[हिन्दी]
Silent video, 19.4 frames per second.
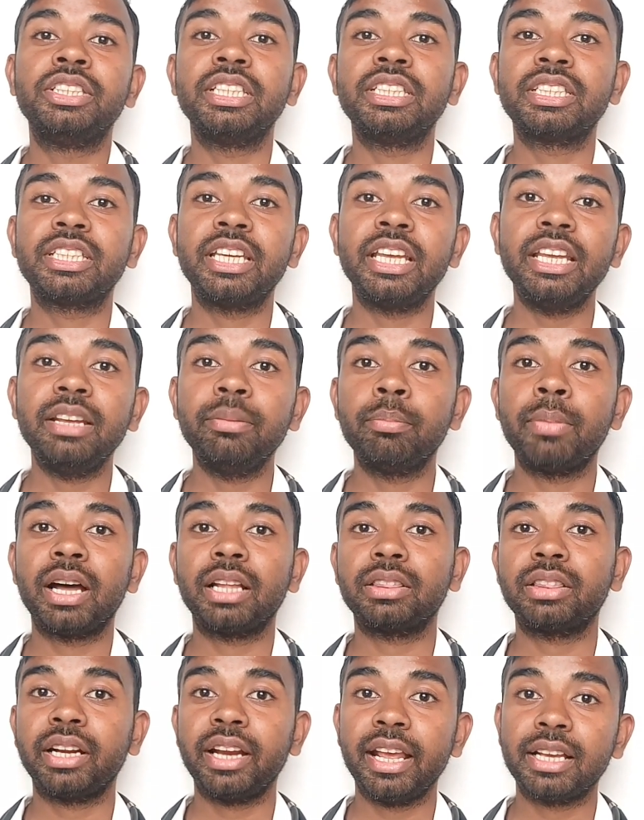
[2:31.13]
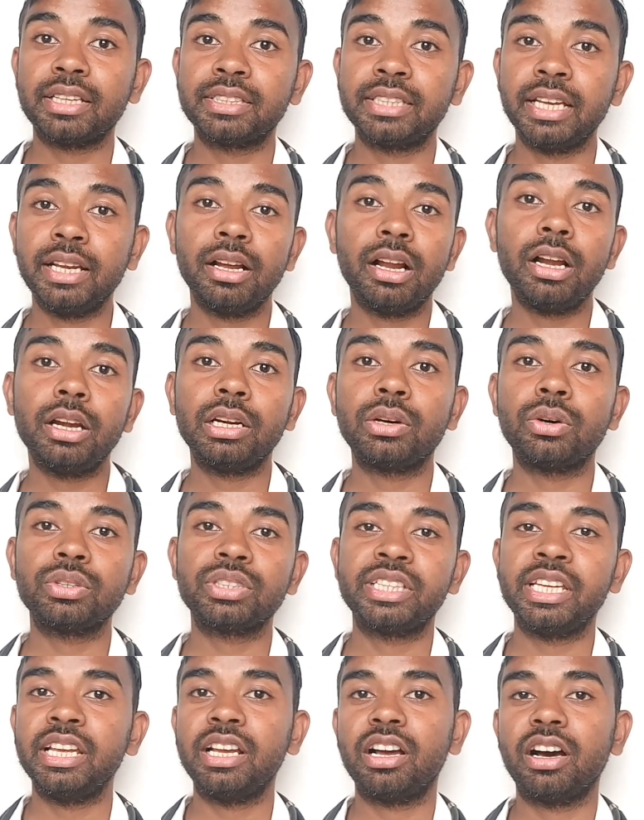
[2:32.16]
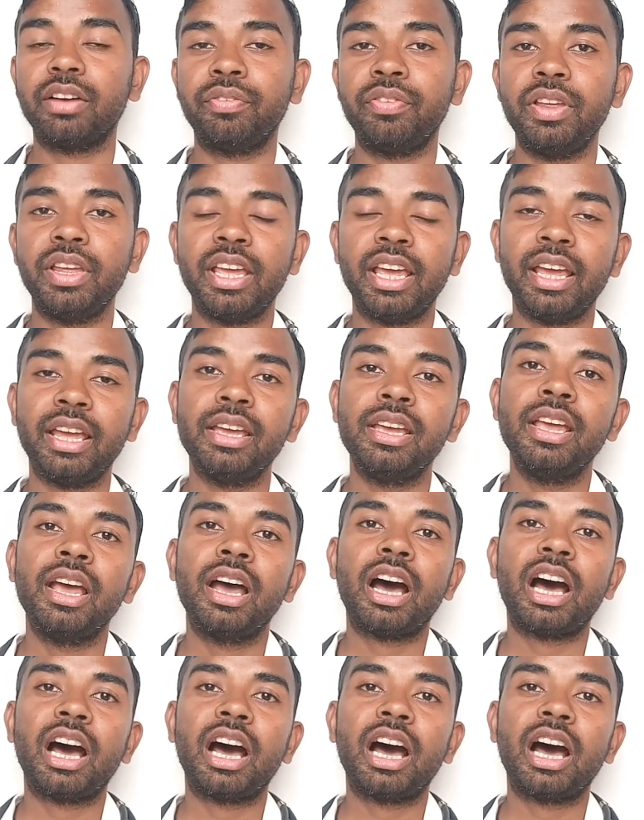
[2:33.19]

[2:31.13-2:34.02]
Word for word: जिसकी मात्र एक सिंगल डोज ही काफ़ी है